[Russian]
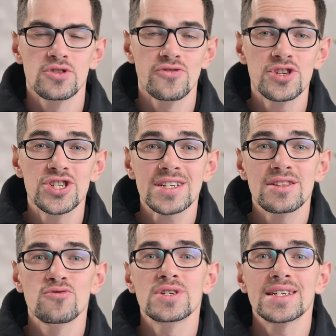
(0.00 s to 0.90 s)
Но ведь
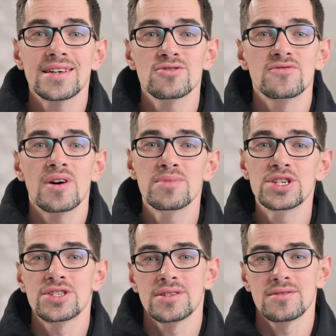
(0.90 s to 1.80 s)
часто люди катаются в
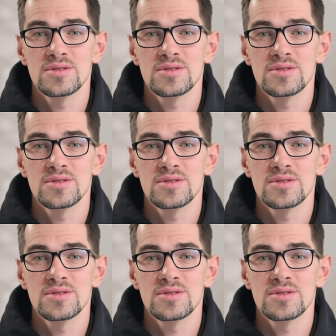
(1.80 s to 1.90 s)
обычной